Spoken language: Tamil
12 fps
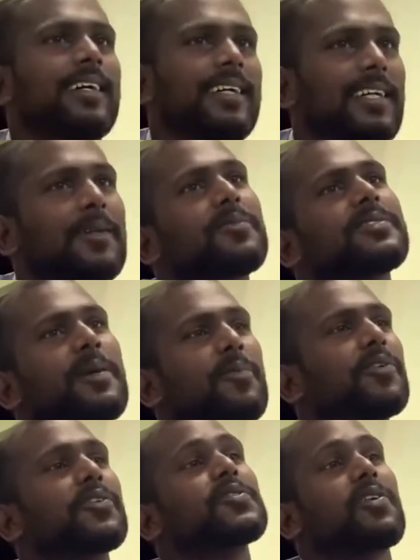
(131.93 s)
இன்னமும்
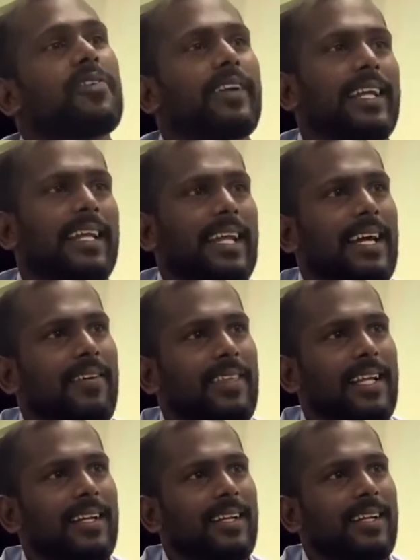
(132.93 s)
சமூகத்துக்கு சொல்ல வேண்டிய நிறைய
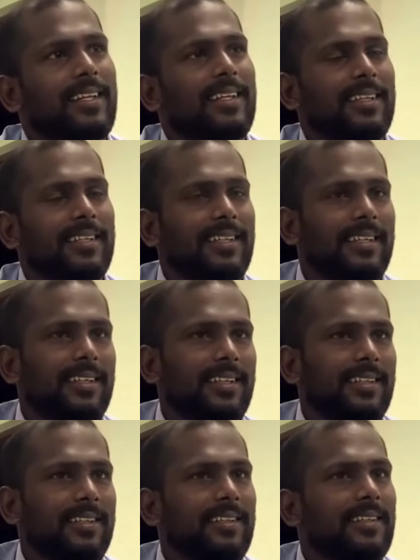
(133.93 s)
கவிதைகள் இருக்குது
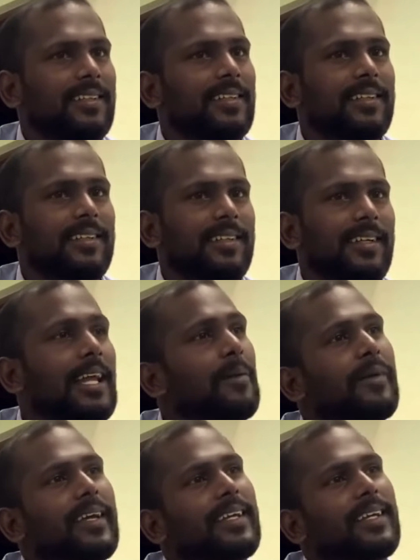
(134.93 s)

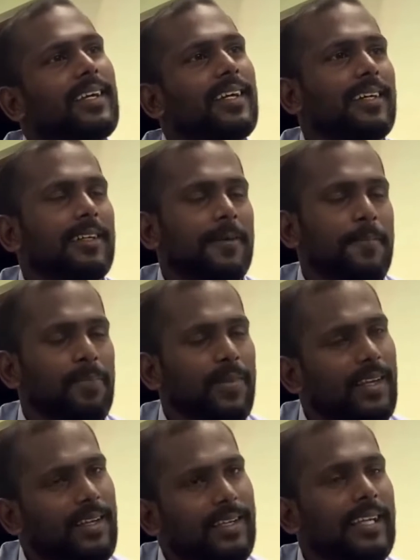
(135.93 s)
ஏழ்மை
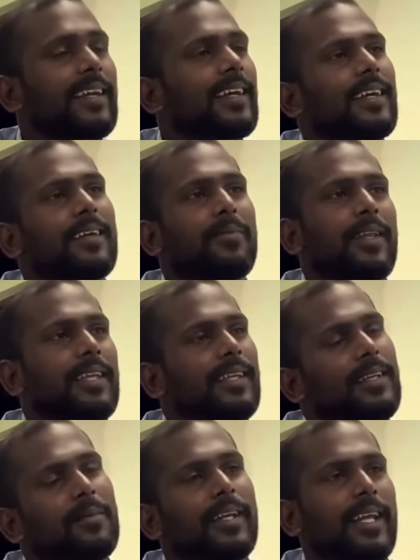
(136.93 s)
இயற்கை
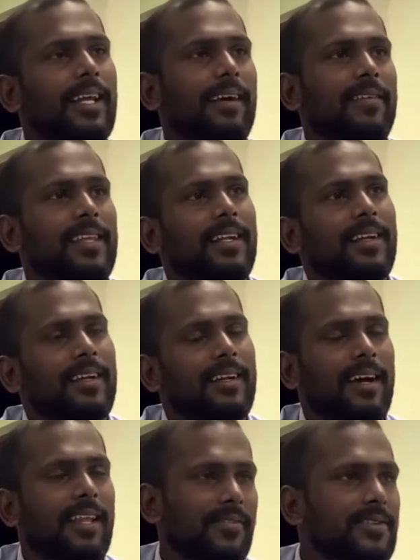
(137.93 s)
பாதிக்குது இந்த மாதிரி நிறைய கவிதைகள்
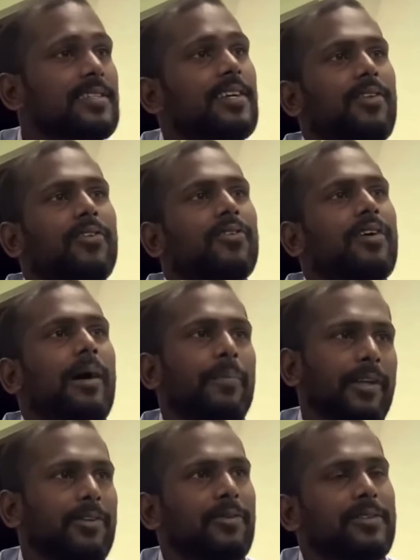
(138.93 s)
இருக்குது அதை வச்சு எழுதணும்
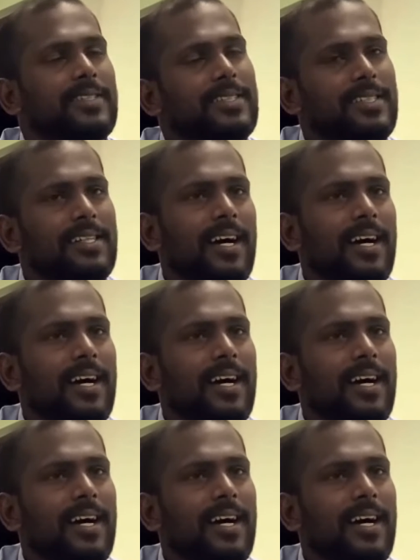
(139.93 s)
அப்படின்னு தோணுச்சு